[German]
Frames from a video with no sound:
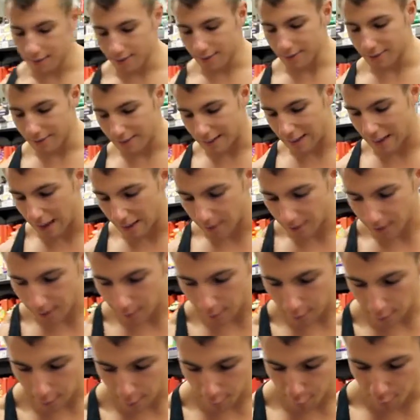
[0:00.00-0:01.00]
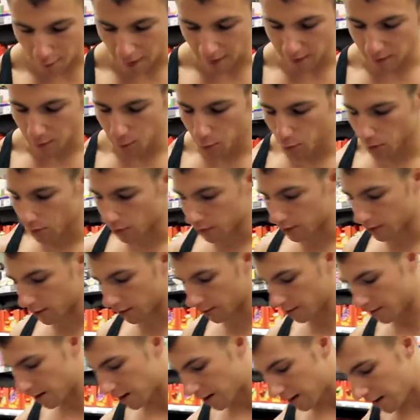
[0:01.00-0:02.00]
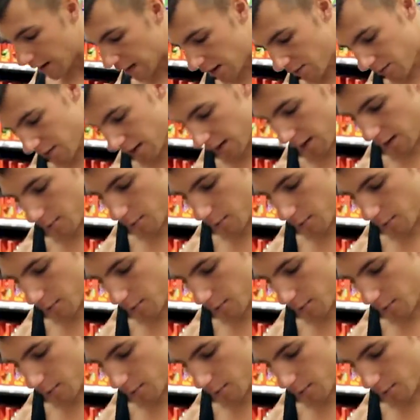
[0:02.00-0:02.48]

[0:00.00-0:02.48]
Die ganzen Fertigprodukte. Nehmen wir hier